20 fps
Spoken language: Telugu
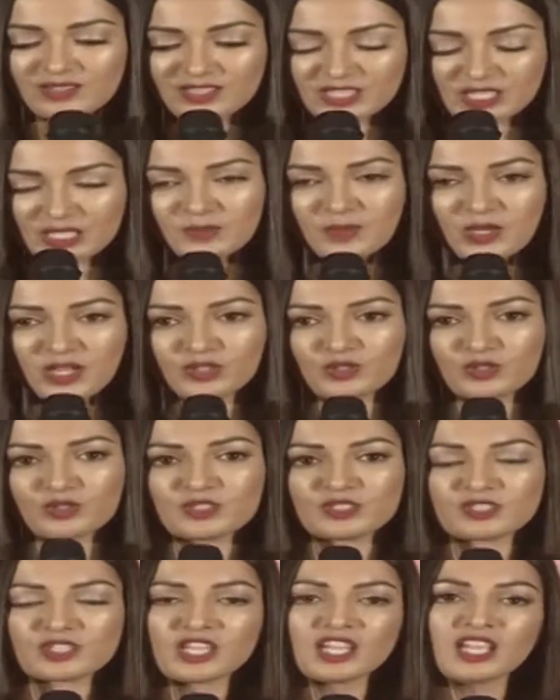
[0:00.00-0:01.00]
సినిమా
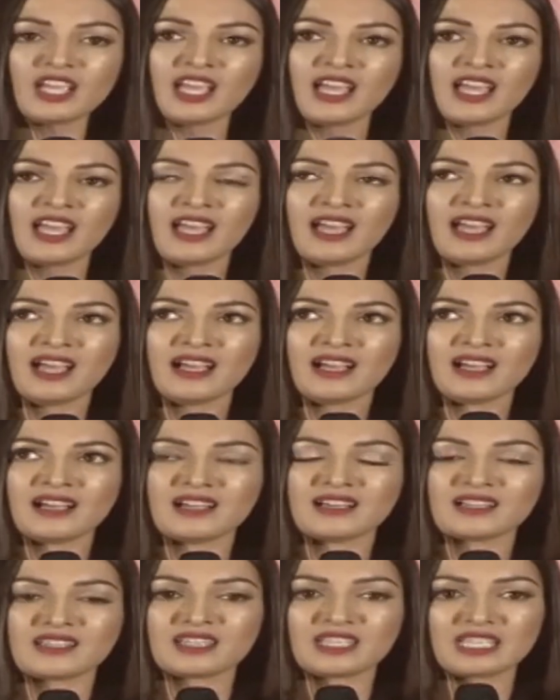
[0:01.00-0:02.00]
గురించి
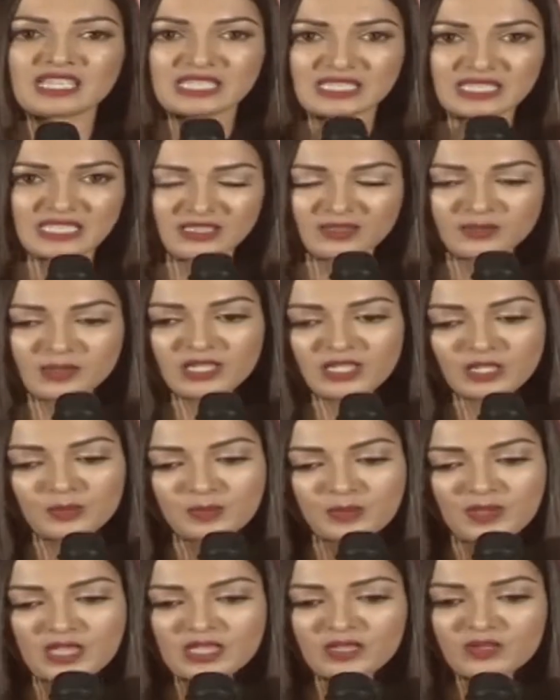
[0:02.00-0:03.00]
ఈ సినిమాకి
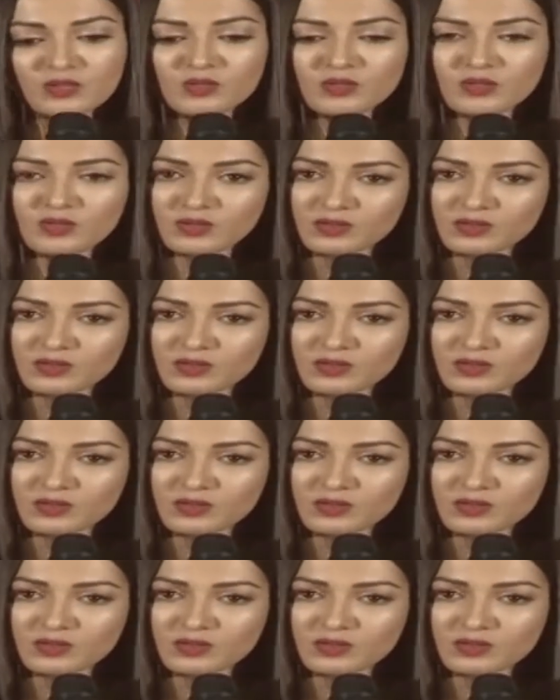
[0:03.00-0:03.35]
పేరు